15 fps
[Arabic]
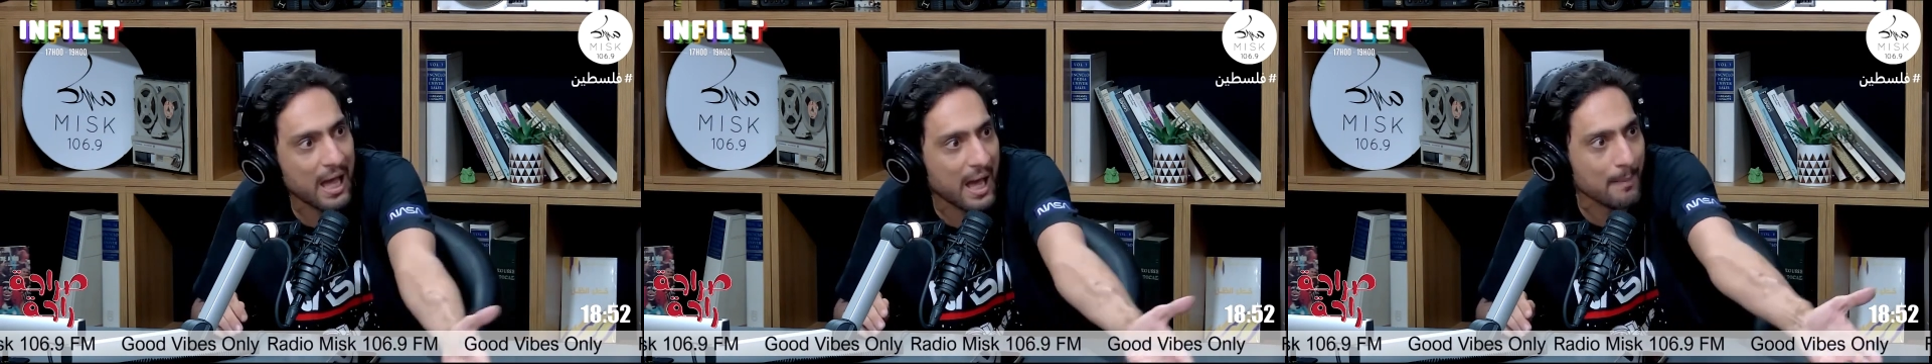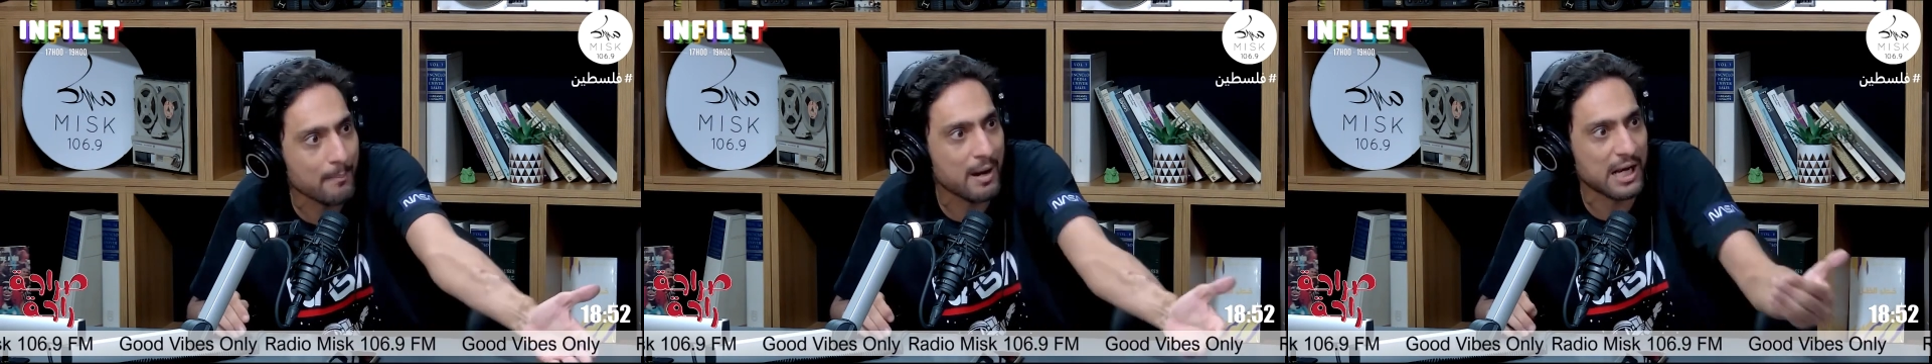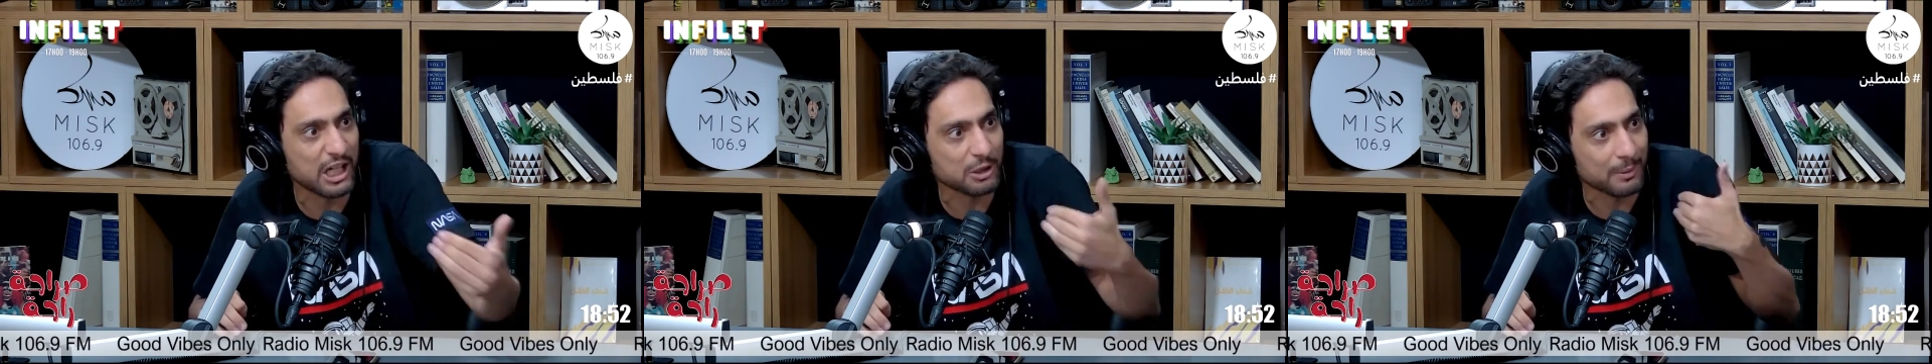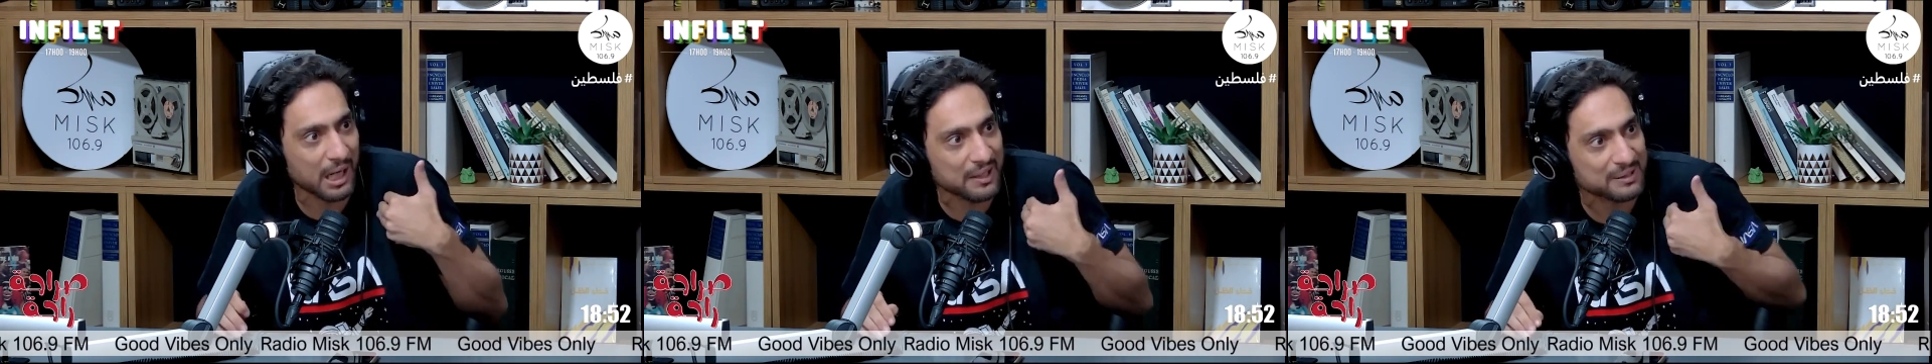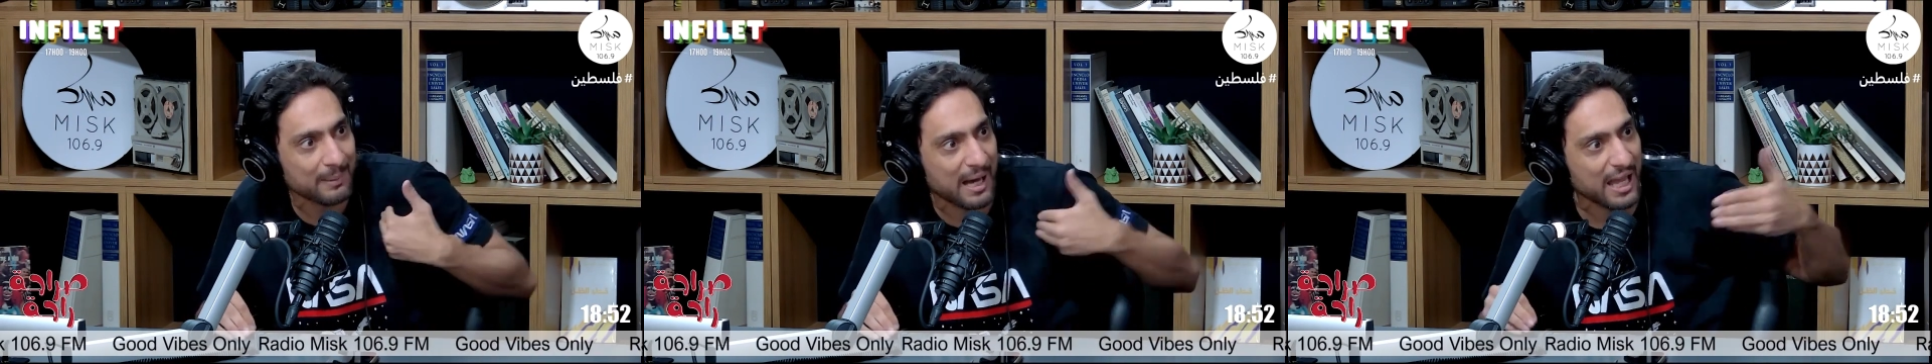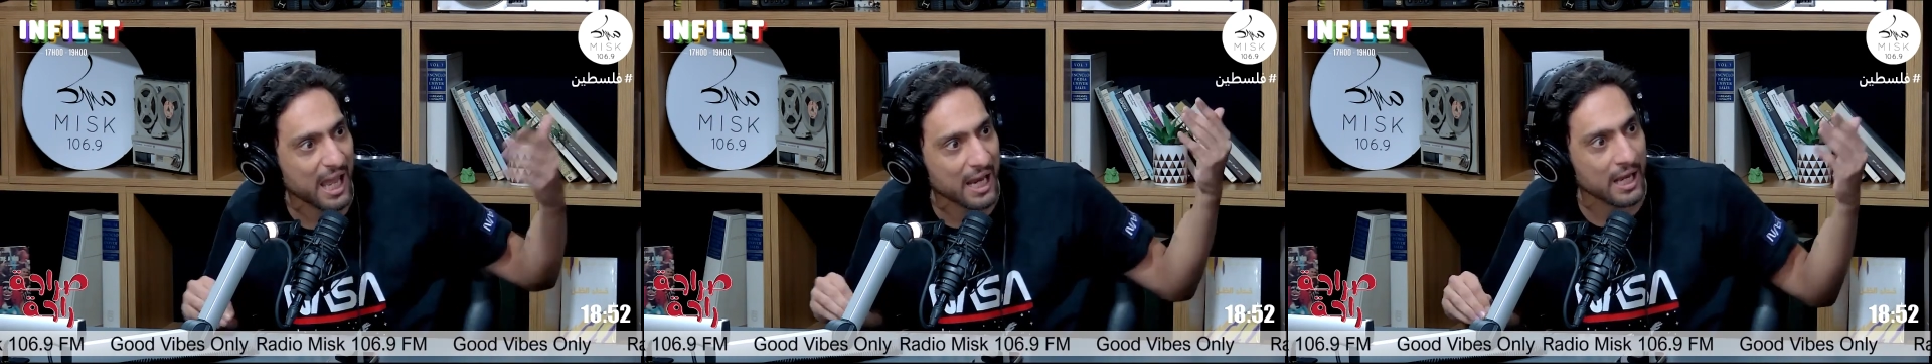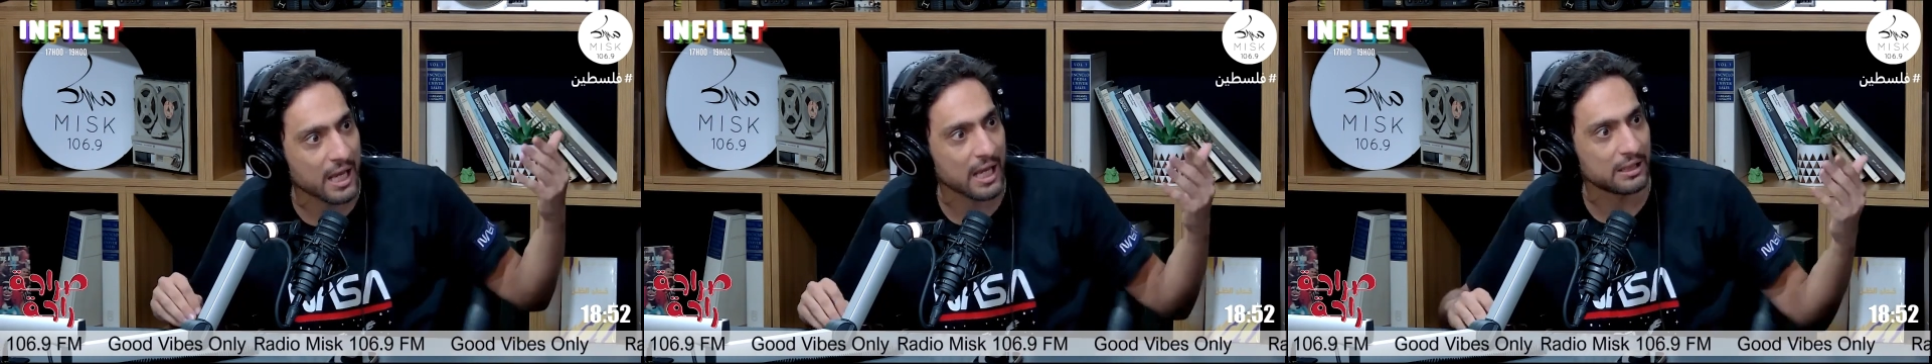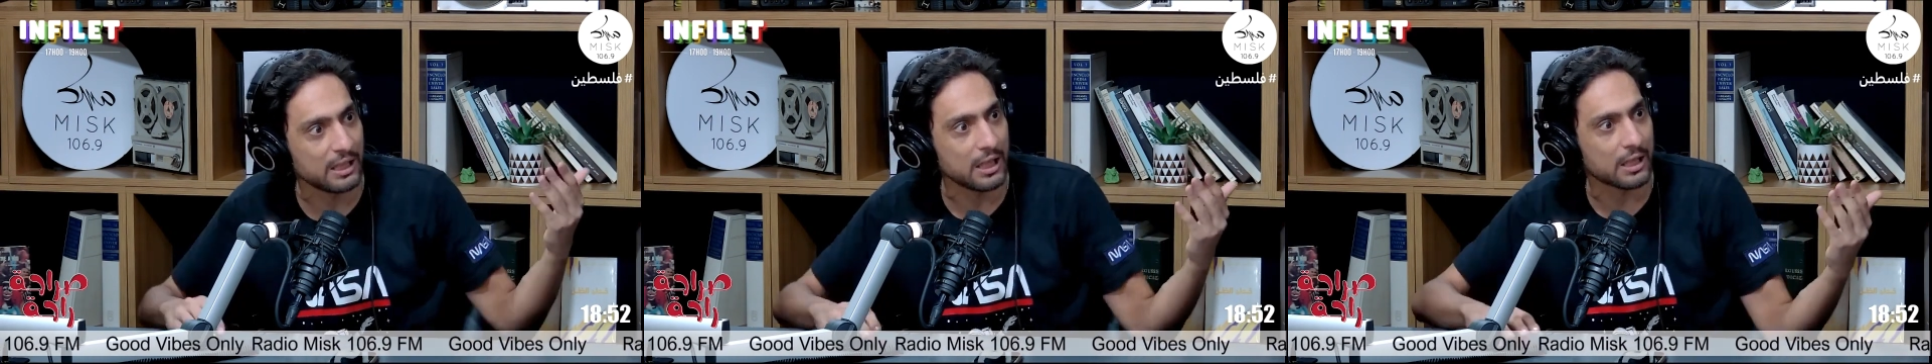اهم علاش مركز معي انا
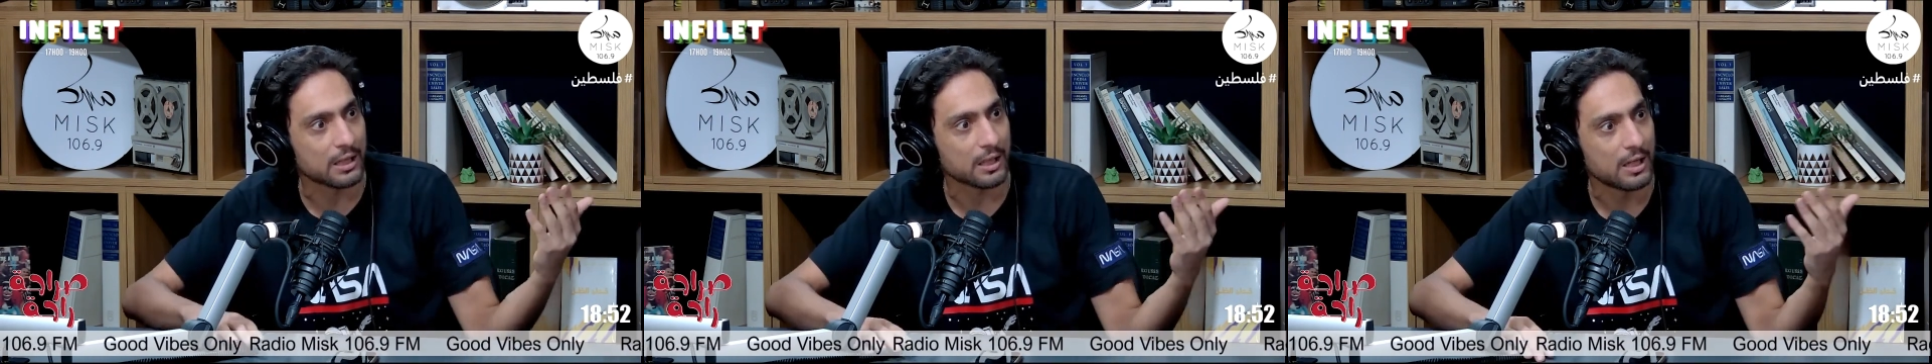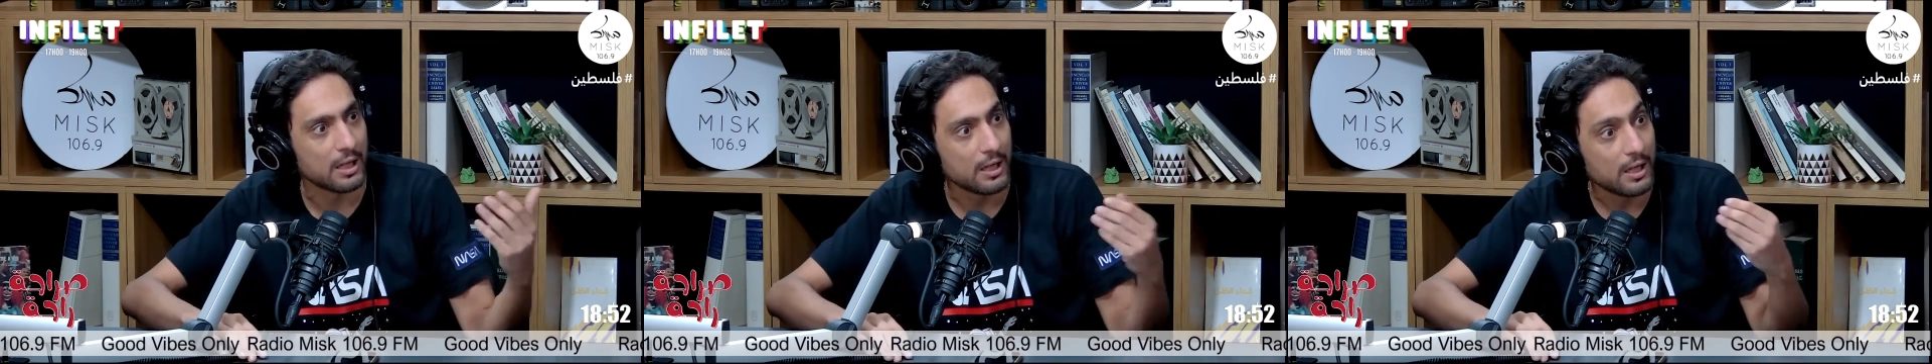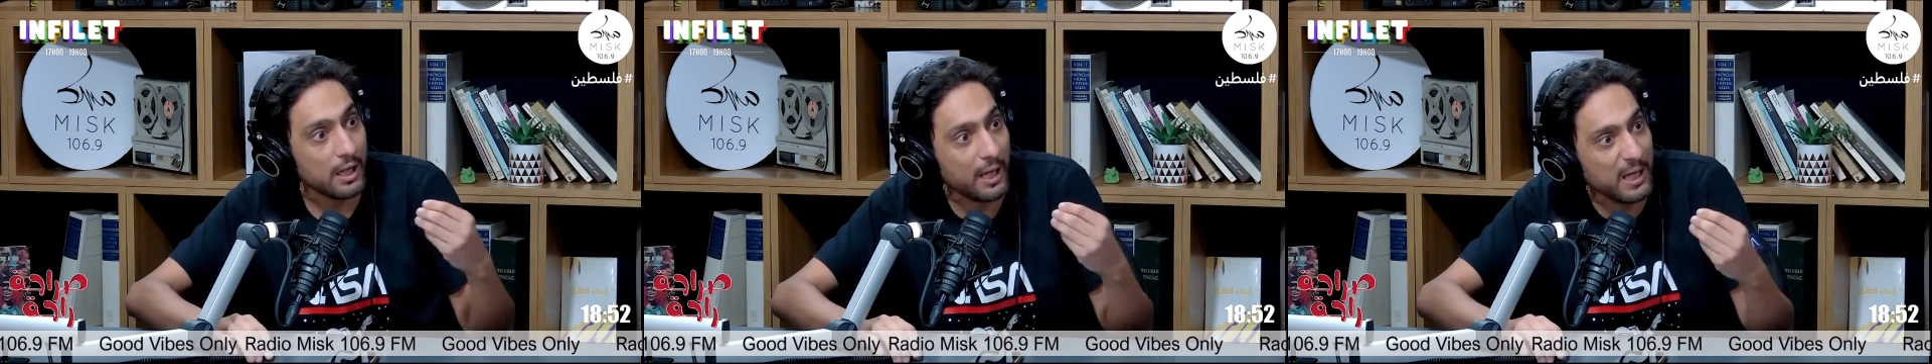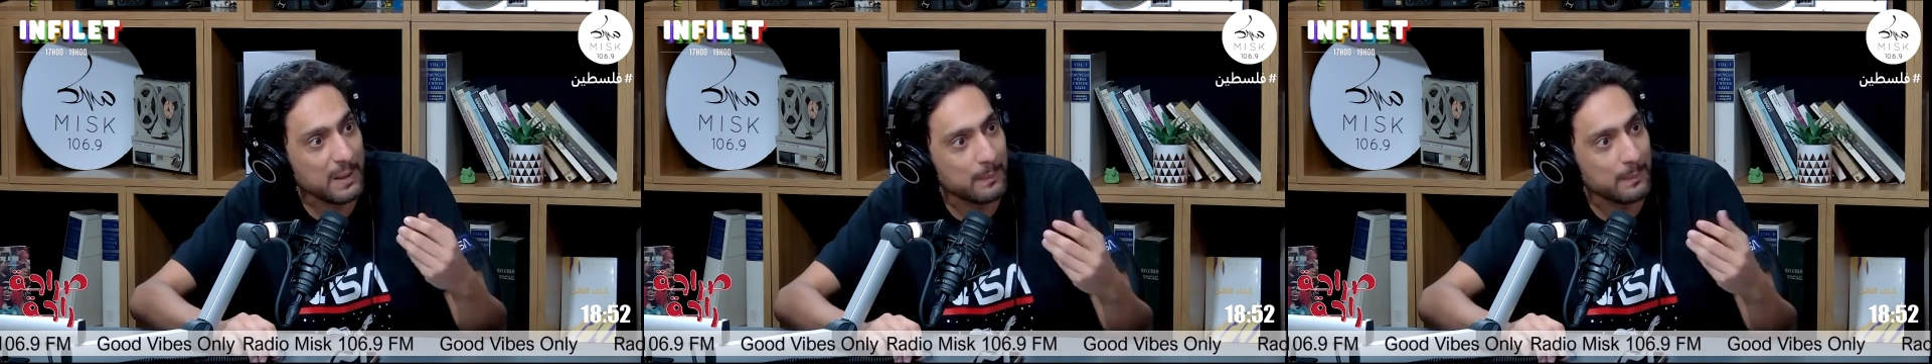يهديك عيب